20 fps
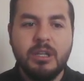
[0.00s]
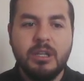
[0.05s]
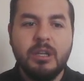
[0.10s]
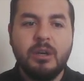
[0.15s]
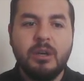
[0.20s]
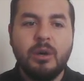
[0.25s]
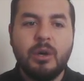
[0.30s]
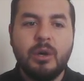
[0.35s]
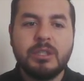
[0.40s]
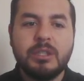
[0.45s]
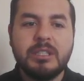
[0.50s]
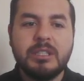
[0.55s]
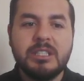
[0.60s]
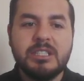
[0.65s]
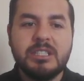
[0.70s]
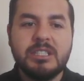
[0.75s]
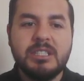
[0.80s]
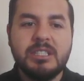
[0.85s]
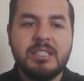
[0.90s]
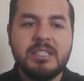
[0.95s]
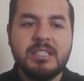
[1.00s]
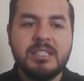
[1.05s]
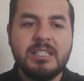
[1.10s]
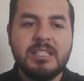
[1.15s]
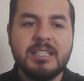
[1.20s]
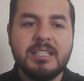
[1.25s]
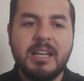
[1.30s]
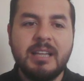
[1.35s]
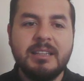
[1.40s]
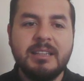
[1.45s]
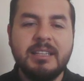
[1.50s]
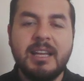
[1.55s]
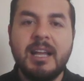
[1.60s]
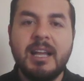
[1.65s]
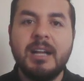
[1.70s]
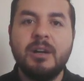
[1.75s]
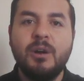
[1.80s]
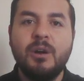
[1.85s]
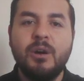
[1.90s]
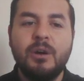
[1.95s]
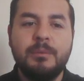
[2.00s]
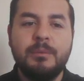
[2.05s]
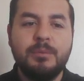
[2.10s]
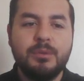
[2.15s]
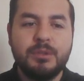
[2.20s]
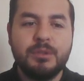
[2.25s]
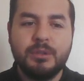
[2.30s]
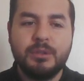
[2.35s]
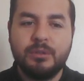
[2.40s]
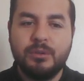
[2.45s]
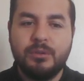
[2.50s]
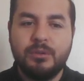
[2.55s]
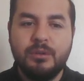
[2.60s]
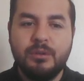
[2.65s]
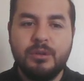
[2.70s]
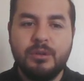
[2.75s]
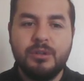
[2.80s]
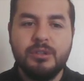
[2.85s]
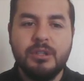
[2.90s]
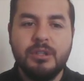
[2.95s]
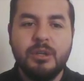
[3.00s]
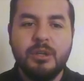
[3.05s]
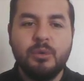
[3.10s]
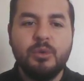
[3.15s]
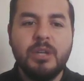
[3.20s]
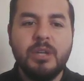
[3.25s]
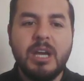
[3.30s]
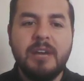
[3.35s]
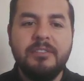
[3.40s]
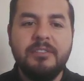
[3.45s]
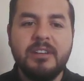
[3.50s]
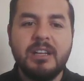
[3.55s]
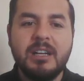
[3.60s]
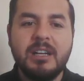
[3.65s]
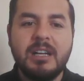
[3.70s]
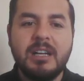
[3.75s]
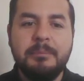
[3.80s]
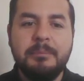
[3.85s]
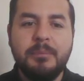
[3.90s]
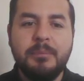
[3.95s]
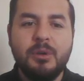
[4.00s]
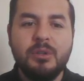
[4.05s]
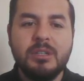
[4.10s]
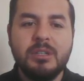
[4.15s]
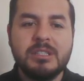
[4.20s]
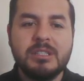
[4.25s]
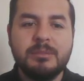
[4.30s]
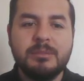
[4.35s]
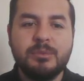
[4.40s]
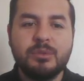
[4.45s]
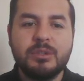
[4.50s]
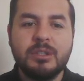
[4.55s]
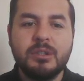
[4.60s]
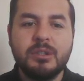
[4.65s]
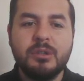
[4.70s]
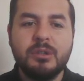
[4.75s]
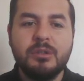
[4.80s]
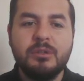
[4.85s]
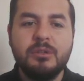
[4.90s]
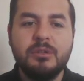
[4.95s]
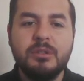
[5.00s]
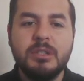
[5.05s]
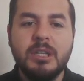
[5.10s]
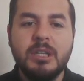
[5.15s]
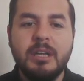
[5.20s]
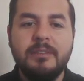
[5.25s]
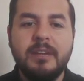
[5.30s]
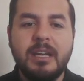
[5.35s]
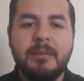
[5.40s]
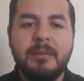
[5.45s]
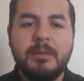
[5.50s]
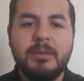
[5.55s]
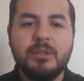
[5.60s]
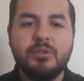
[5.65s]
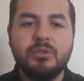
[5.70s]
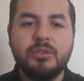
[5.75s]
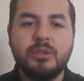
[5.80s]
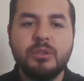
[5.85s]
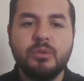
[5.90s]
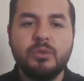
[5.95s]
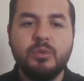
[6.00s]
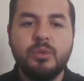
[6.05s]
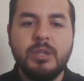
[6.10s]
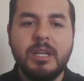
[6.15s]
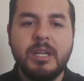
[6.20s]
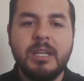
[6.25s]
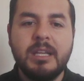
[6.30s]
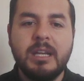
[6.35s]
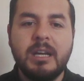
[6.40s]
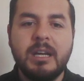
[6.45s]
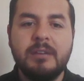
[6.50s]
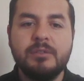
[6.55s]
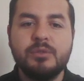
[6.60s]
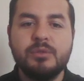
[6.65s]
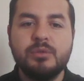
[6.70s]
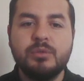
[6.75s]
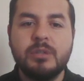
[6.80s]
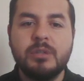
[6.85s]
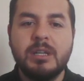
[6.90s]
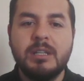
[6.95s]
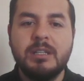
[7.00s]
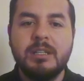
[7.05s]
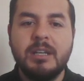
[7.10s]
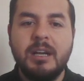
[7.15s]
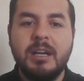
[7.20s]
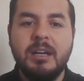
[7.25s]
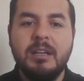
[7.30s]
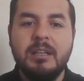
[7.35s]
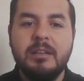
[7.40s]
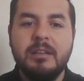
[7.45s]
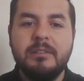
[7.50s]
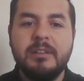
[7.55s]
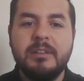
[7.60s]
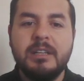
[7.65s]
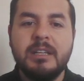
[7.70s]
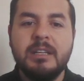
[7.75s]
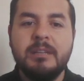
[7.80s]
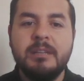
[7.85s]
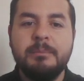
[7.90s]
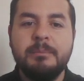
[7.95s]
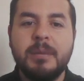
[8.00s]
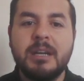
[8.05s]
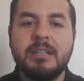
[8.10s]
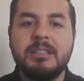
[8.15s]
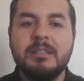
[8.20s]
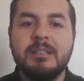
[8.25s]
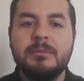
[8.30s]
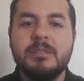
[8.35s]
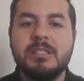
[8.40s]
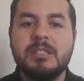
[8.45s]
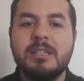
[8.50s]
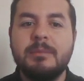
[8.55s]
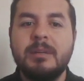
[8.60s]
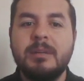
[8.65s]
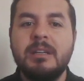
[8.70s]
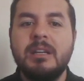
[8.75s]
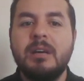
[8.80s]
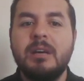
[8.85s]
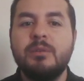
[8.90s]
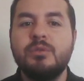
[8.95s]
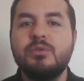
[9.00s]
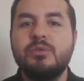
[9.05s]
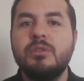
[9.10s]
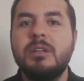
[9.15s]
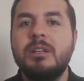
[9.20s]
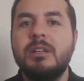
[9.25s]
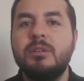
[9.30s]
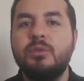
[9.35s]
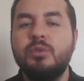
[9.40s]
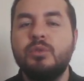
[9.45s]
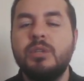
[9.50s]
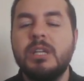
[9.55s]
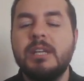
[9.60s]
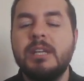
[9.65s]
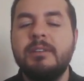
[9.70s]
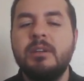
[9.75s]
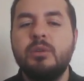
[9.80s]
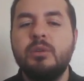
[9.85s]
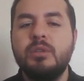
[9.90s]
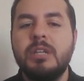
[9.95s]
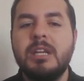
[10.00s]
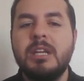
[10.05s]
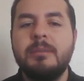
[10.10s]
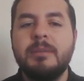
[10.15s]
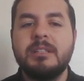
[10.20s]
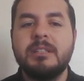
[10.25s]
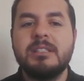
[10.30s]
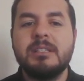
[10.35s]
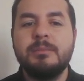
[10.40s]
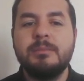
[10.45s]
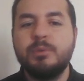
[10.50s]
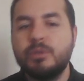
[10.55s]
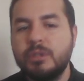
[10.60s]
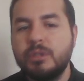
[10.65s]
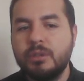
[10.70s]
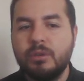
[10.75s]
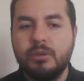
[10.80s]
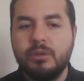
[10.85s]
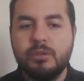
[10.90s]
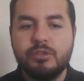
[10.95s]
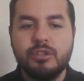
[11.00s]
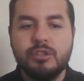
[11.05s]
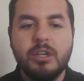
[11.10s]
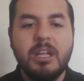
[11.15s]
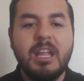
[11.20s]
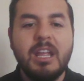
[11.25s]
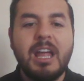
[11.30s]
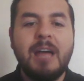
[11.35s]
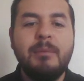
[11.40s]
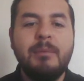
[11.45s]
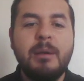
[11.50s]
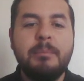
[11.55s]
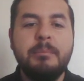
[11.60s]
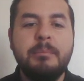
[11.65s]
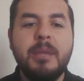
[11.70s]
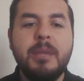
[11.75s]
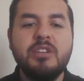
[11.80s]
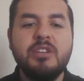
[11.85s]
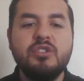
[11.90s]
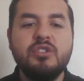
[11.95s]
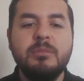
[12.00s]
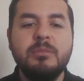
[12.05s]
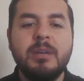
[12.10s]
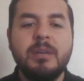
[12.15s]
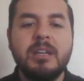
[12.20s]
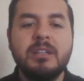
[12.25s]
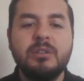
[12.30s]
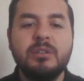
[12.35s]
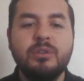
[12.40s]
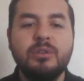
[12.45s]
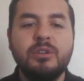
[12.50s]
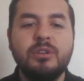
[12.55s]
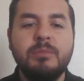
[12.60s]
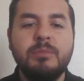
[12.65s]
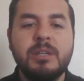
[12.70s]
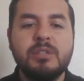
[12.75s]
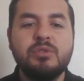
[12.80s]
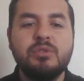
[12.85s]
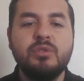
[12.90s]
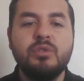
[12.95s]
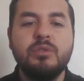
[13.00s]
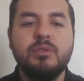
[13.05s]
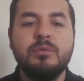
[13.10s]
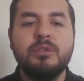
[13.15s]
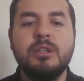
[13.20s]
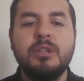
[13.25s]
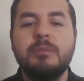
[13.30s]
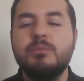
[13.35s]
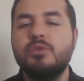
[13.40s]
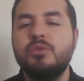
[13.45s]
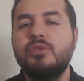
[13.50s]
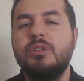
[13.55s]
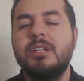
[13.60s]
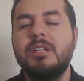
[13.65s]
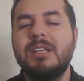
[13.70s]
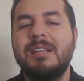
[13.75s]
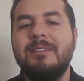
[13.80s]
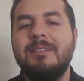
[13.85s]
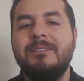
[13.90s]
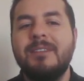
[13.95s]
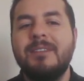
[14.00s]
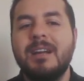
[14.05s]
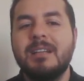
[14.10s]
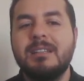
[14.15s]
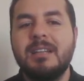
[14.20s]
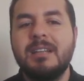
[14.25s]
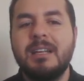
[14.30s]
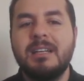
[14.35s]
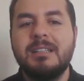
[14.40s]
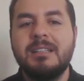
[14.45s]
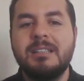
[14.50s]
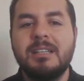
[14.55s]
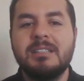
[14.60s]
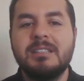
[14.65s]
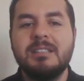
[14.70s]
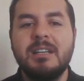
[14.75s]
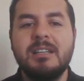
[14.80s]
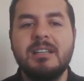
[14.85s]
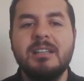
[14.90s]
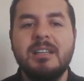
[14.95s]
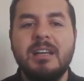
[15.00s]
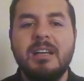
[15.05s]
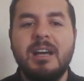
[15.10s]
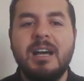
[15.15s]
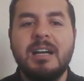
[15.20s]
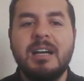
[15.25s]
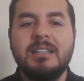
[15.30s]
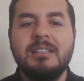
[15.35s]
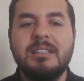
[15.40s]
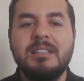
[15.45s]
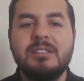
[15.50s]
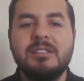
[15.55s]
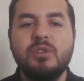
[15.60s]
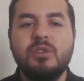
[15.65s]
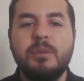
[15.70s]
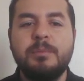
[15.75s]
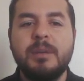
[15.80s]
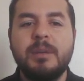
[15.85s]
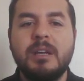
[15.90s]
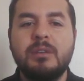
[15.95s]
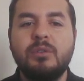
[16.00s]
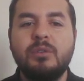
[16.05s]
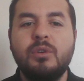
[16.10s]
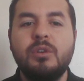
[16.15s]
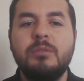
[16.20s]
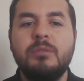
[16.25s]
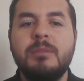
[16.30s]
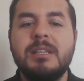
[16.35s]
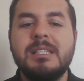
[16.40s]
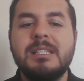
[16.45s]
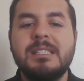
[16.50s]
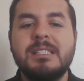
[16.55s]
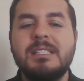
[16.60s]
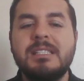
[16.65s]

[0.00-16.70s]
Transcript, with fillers: Orta Şili, Şili Santiago burada görülür. Güney Afrika Kap bölgesi burada görülür. Ve hemen şurada Güney Avustralya ve baktığımız zaman Avustralya'nın güneyi ve güneybatısı burada görülür. Ama 5 numarada görülmez çünkü burada muson iklim vardır arkadaşlar. Akdeniz toprağı görülmez.